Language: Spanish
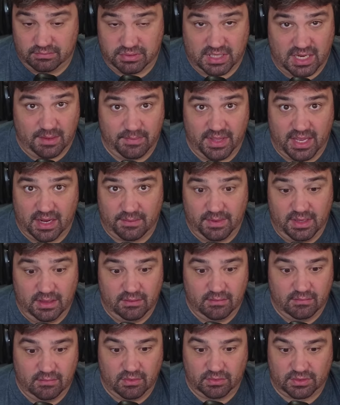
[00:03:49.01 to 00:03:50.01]
cambiarme
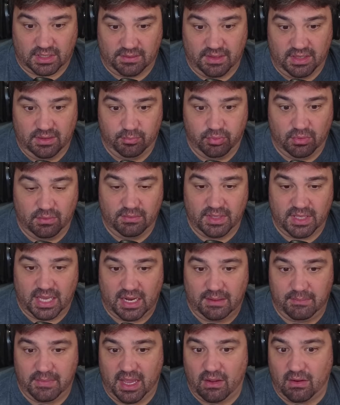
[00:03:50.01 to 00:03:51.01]
otra vez, pum, y
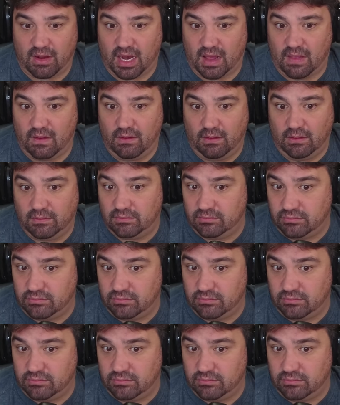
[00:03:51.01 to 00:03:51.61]
ahora me ha ahorrado